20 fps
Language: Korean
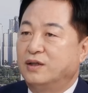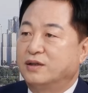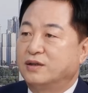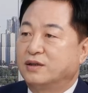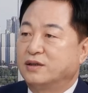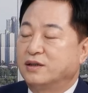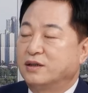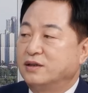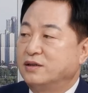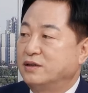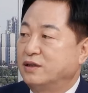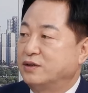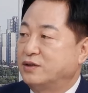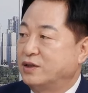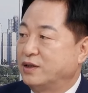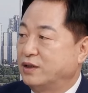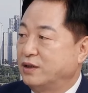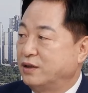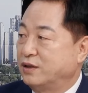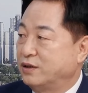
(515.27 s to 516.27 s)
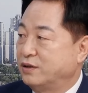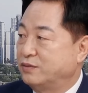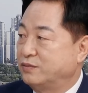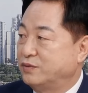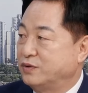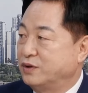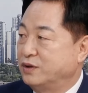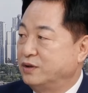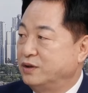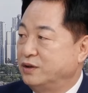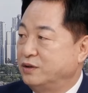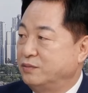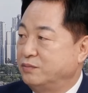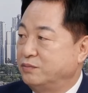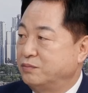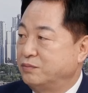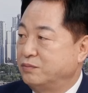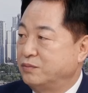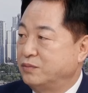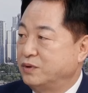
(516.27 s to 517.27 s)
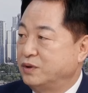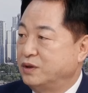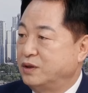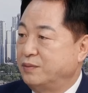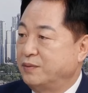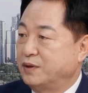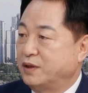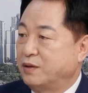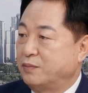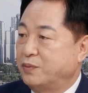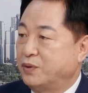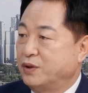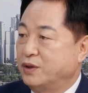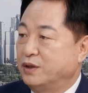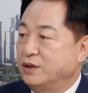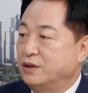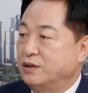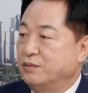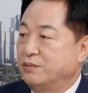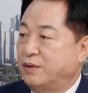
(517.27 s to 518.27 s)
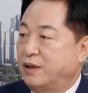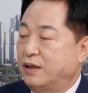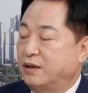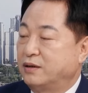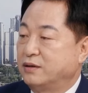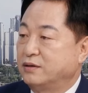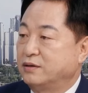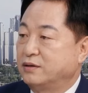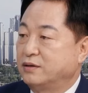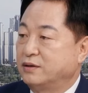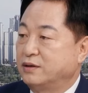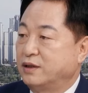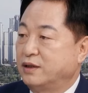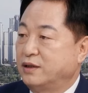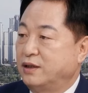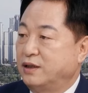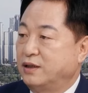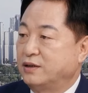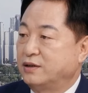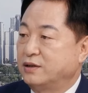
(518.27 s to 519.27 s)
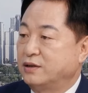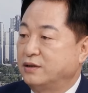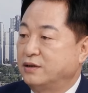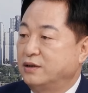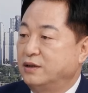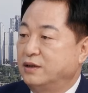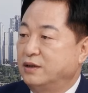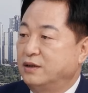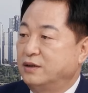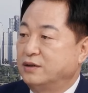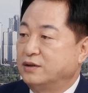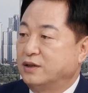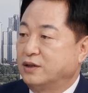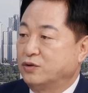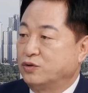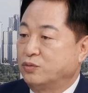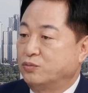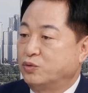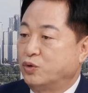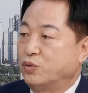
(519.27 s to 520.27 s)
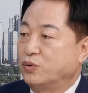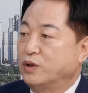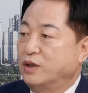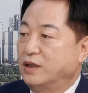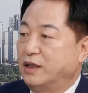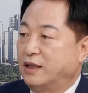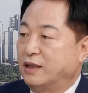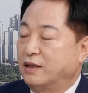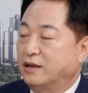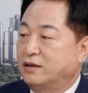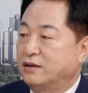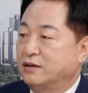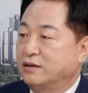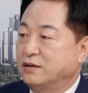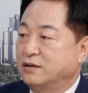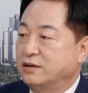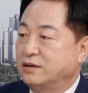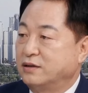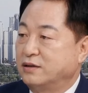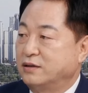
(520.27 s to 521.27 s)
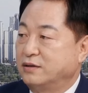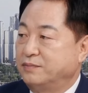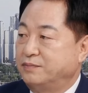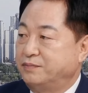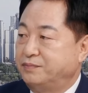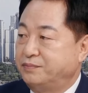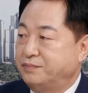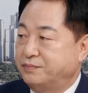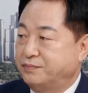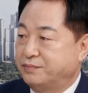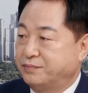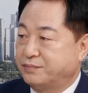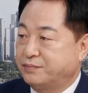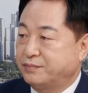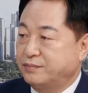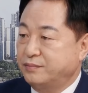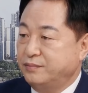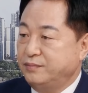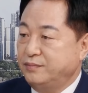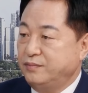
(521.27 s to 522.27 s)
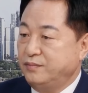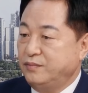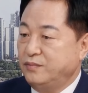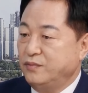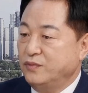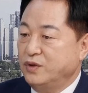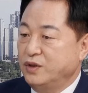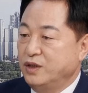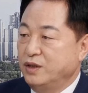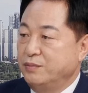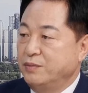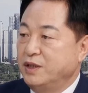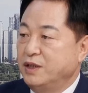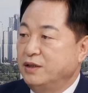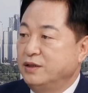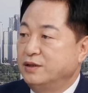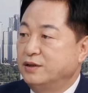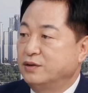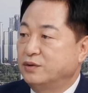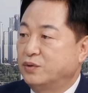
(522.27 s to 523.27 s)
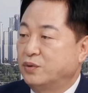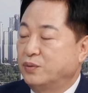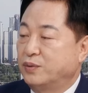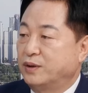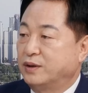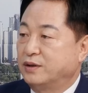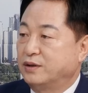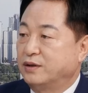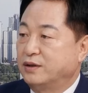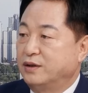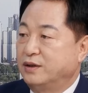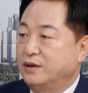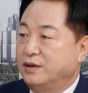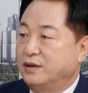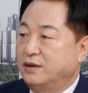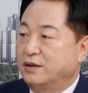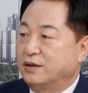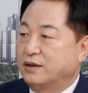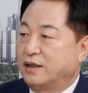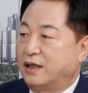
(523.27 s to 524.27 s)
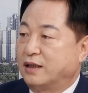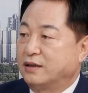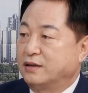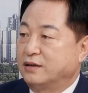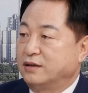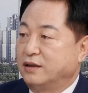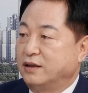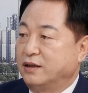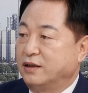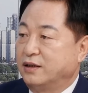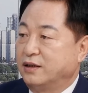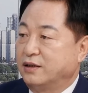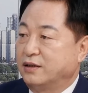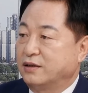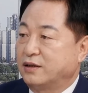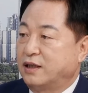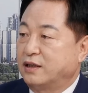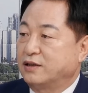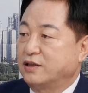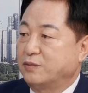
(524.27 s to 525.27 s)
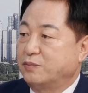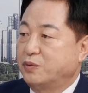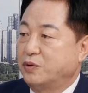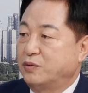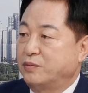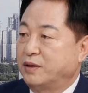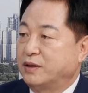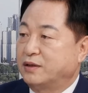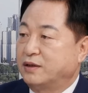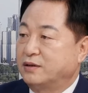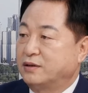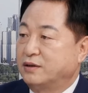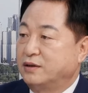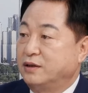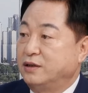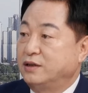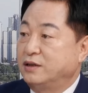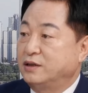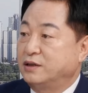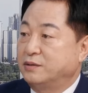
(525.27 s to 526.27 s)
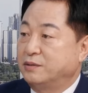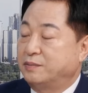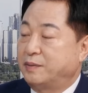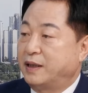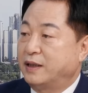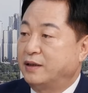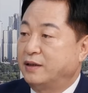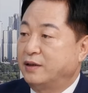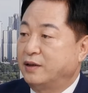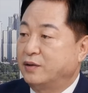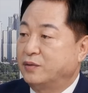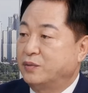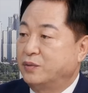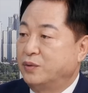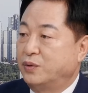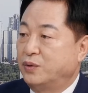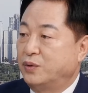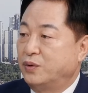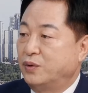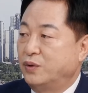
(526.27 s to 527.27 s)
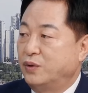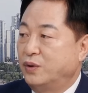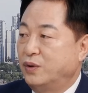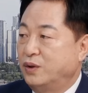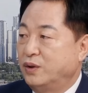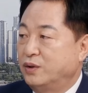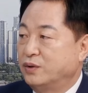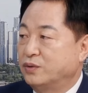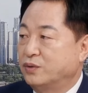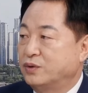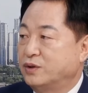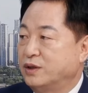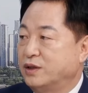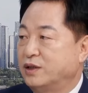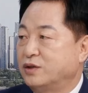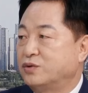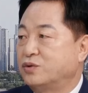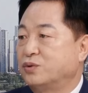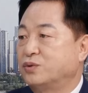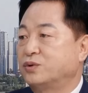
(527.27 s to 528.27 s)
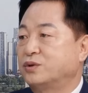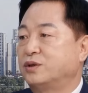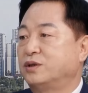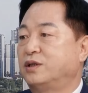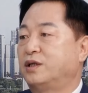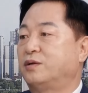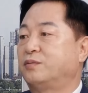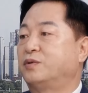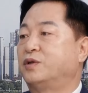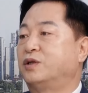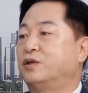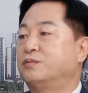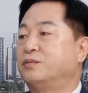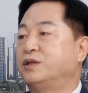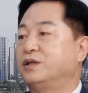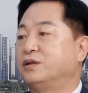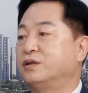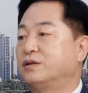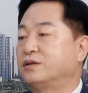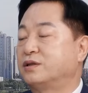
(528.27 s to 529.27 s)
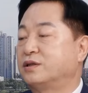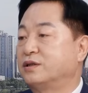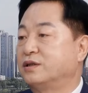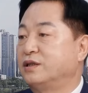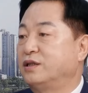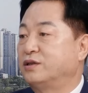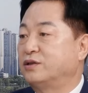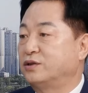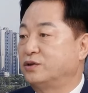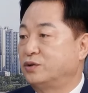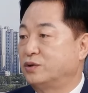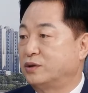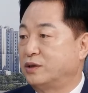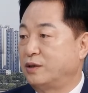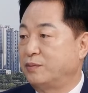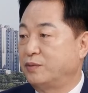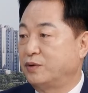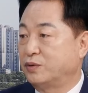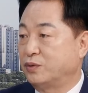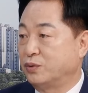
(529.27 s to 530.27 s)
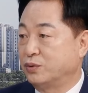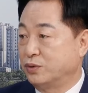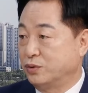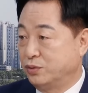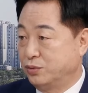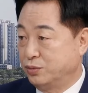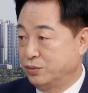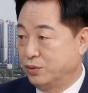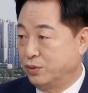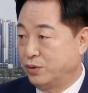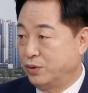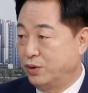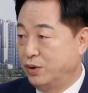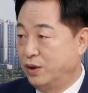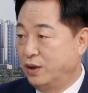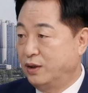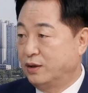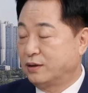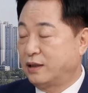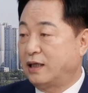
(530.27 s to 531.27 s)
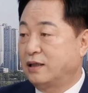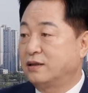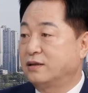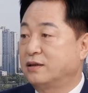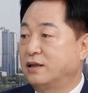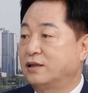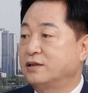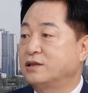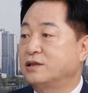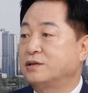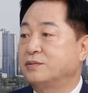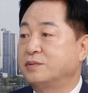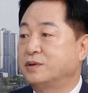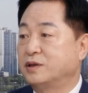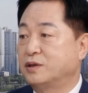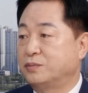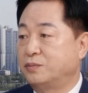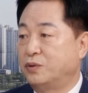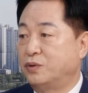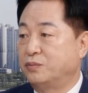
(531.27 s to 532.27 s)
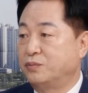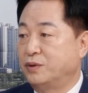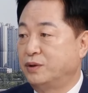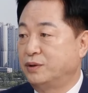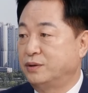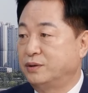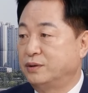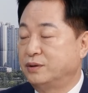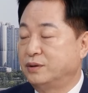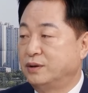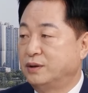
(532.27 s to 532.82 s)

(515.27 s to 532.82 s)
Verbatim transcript: 특히 이제 제가 연임 이재명 대표 연임하는 것에 대해서 네. 제가 좀 동의를 안 했던 것은 네. 이미 2년 동안 당내 당 대표를 맡아서 리더십을 발휘했고 네. 또 지난 총선에 뭐 의미 있는 승리를 거뒀다면 또 거두고 네. 다른 관점에서 보면